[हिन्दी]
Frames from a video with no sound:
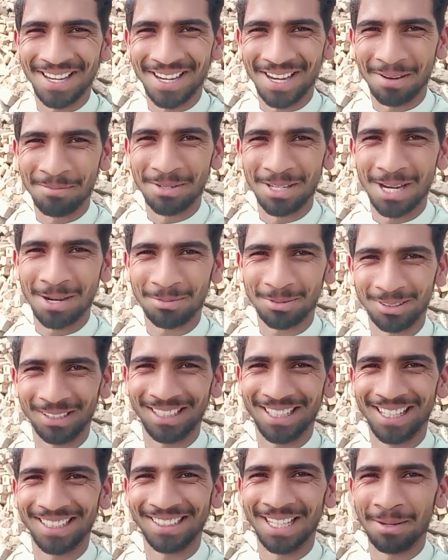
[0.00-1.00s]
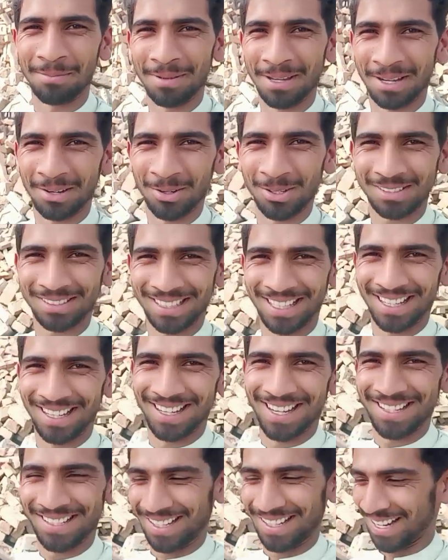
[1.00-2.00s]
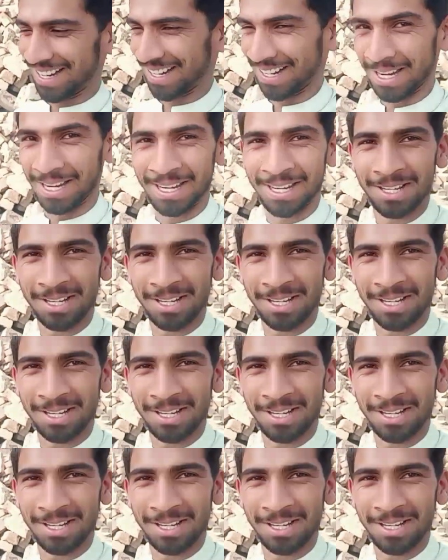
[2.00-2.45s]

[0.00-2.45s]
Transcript: अभी आपको दिखाते हैं फिर उससे इलाज करेंगे